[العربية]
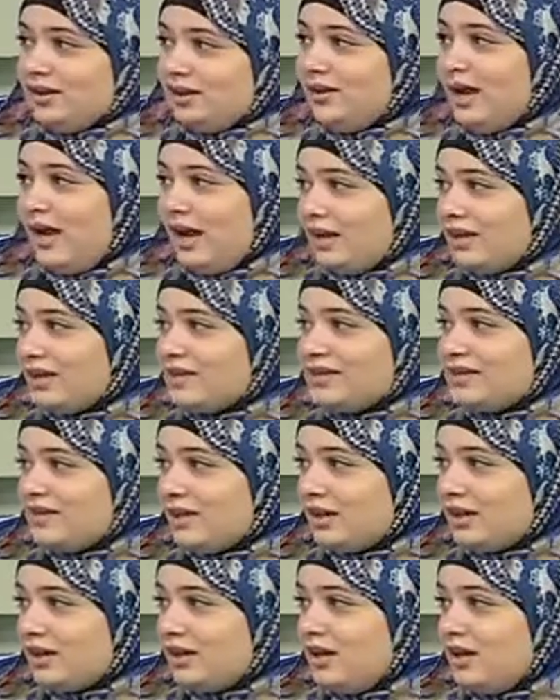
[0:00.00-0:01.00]
الحاجات دي
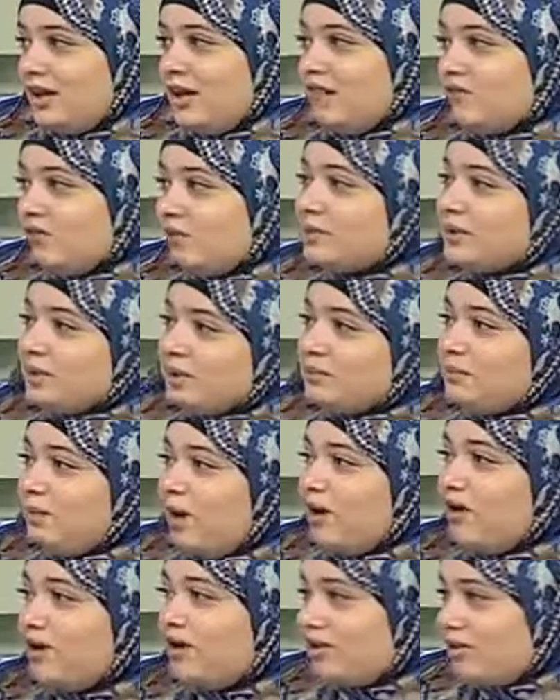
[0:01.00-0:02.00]
يعني فابتديت
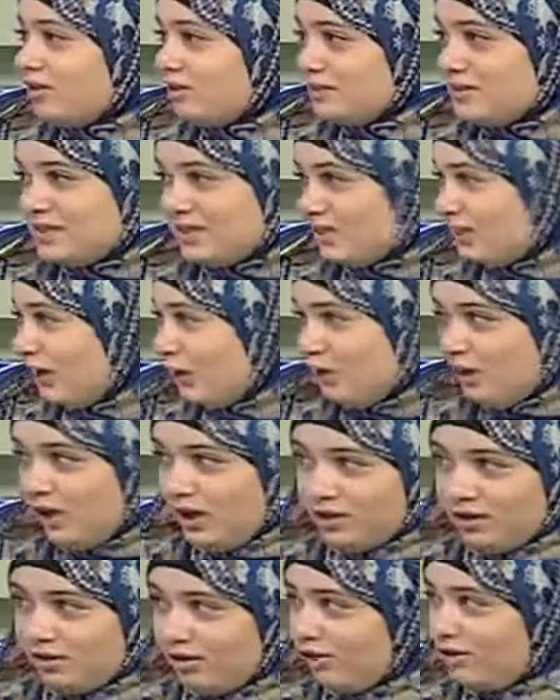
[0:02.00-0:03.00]
بقى اجرب دي كانت اول
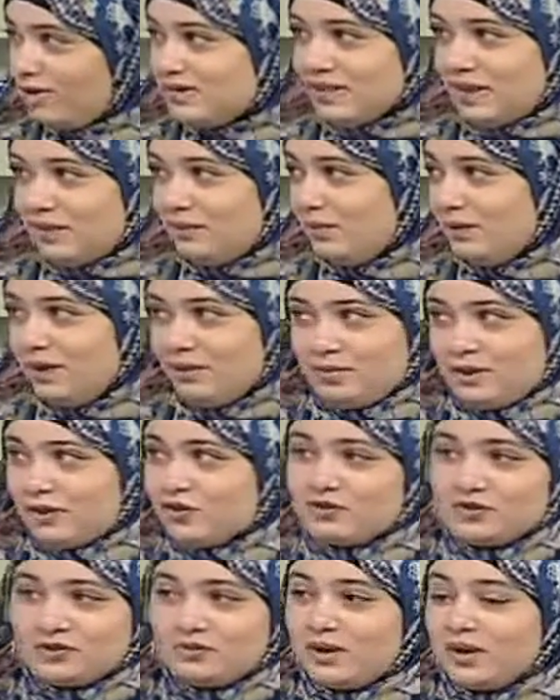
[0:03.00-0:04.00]
حاجه خالص اعملها ما
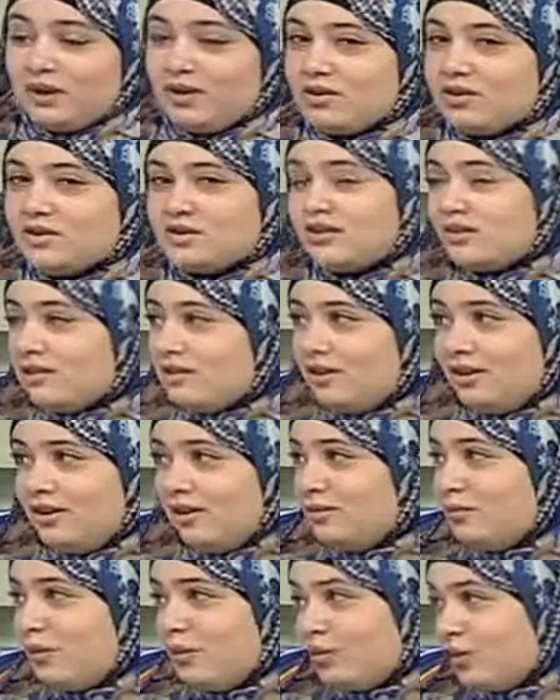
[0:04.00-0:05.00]
كانش في دماغي اصلا
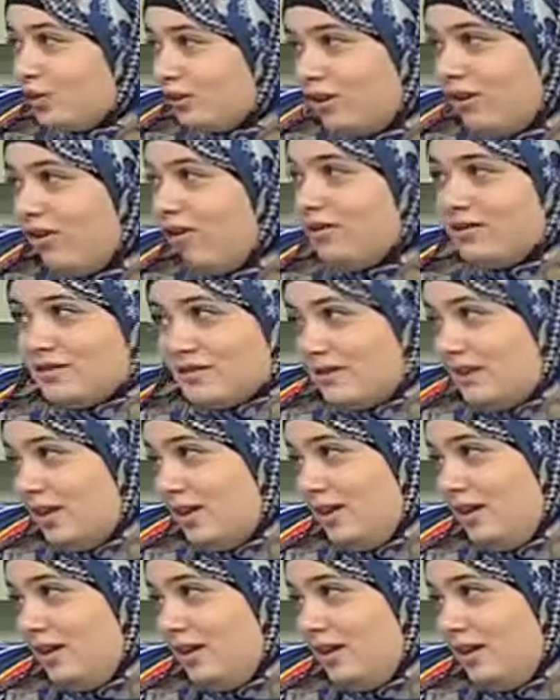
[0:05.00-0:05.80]
الموضوع ده خالص ان أيوة.